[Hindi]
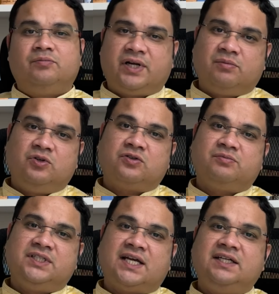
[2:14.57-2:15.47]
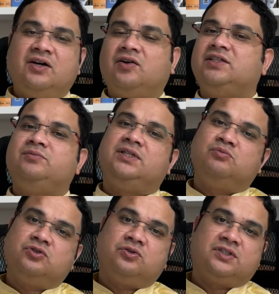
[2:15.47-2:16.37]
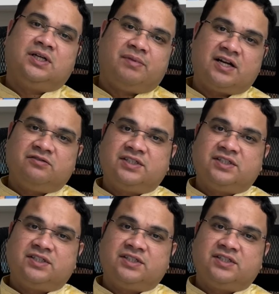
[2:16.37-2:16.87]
ब्रह्मलोक में जाइए और जब ये मुक्त होंगे बारह